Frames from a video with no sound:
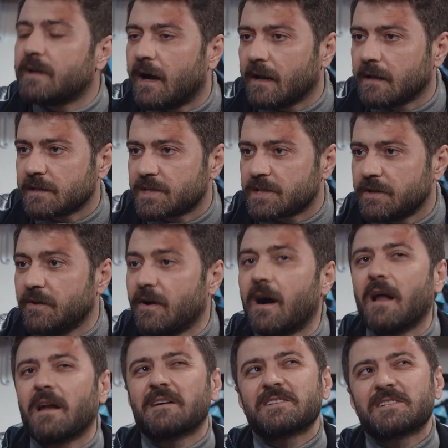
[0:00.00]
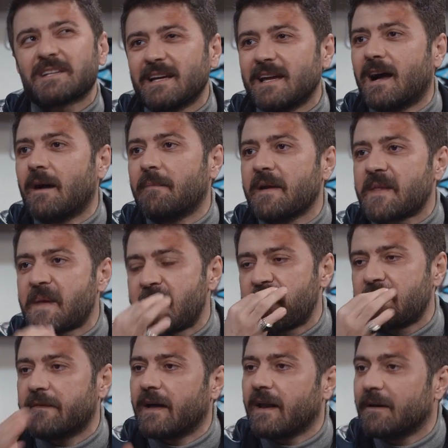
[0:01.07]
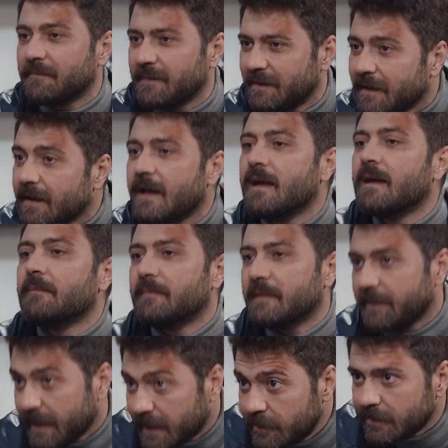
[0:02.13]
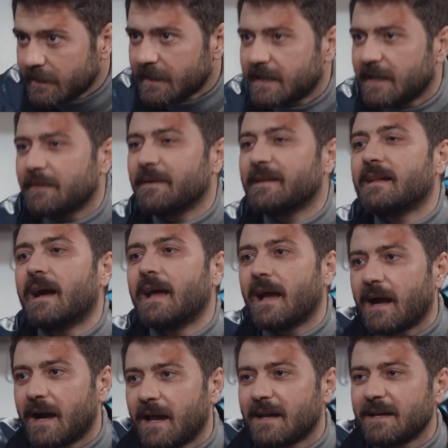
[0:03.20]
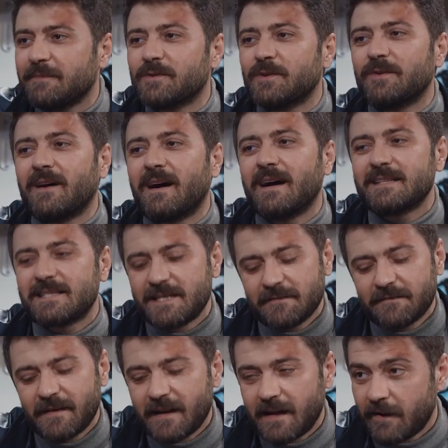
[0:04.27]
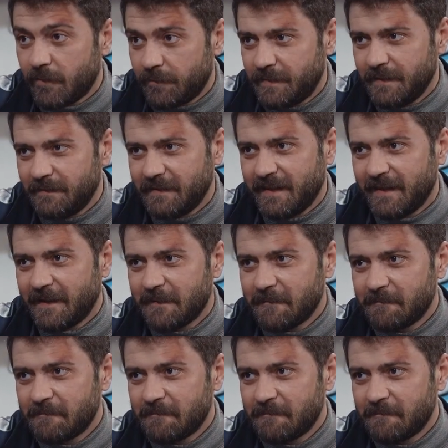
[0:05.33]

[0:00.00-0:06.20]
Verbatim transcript: bunu alkışlıyor. Alkış kıyamet falan bile, Millet diyorlar ki de ben de ayağa kalkayım dua açayım falan öpeyim diye.